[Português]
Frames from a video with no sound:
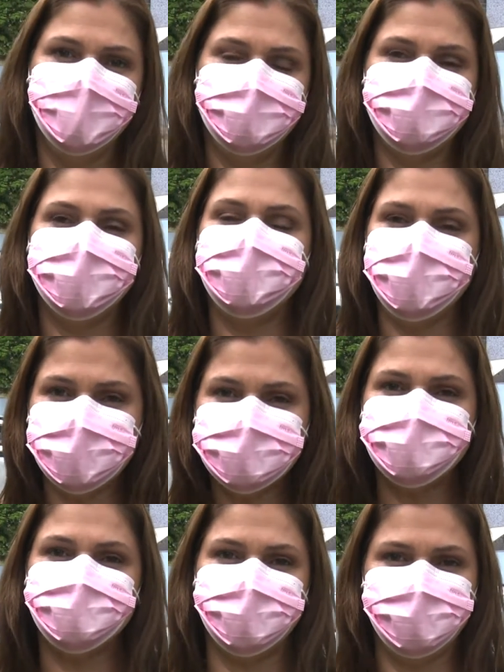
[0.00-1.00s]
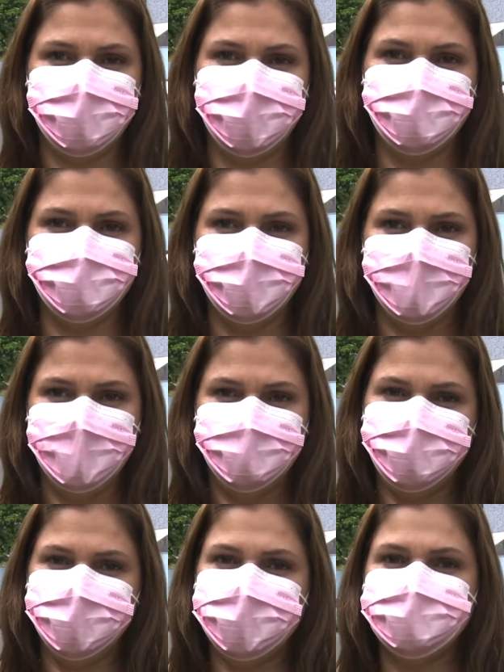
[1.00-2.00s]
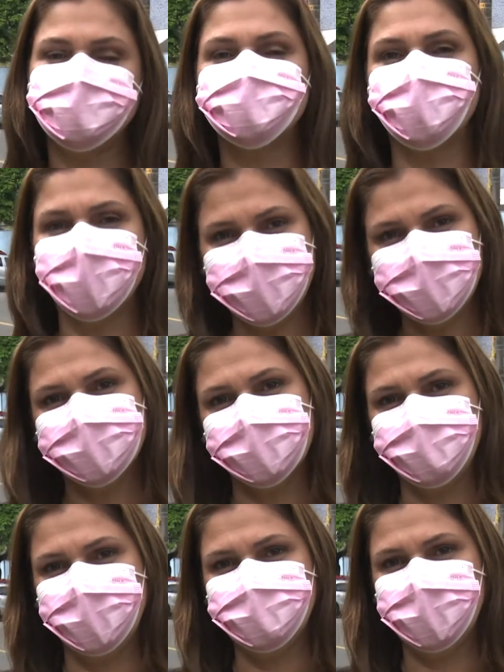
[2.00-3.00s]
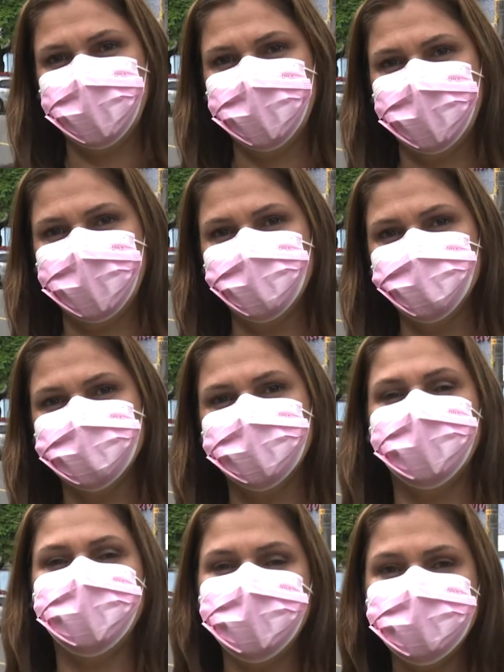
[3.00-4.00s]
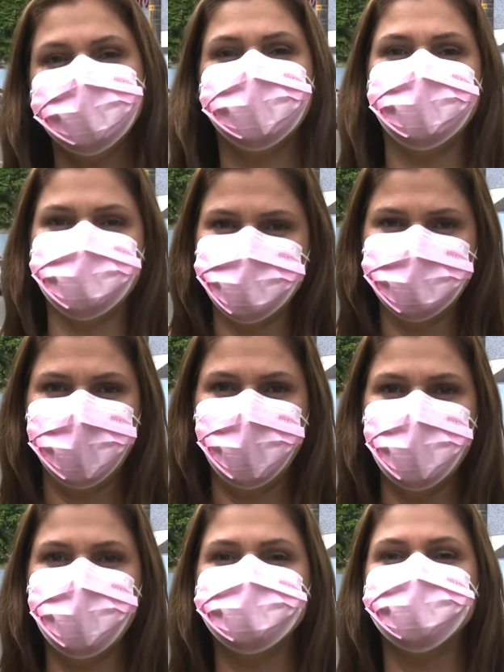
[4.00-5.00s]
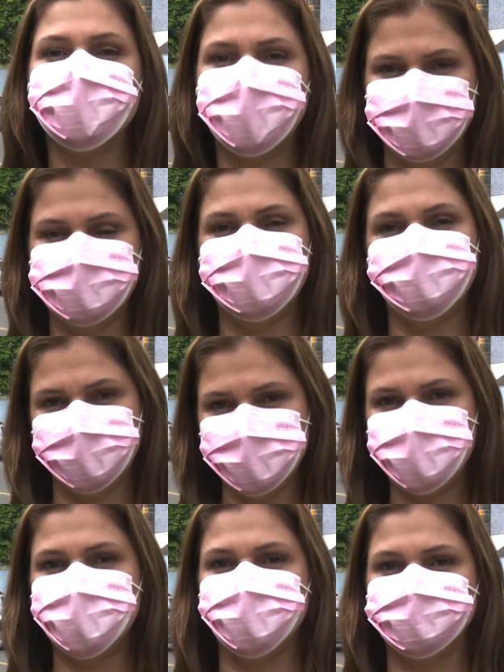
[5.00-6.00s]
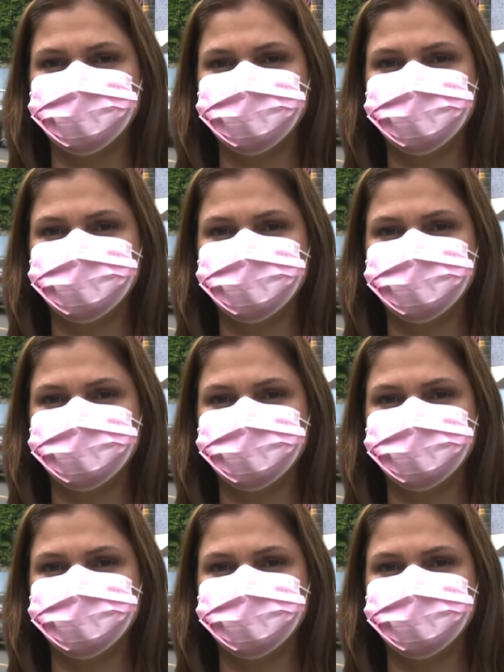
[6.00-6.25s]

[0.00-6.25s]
o dia 15 de fevereiro foi a data escolhida para marcar a luta internacional contra o câncer infantil.